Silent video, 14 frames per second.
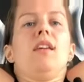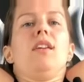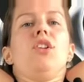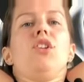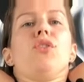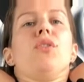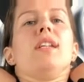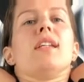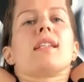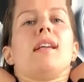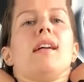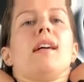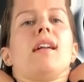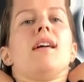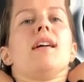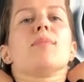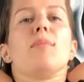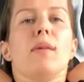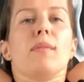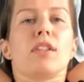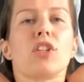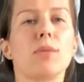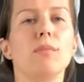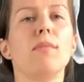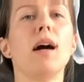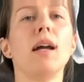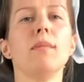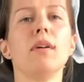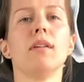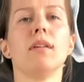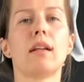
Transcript: Еще несколько раз прям зажимаем,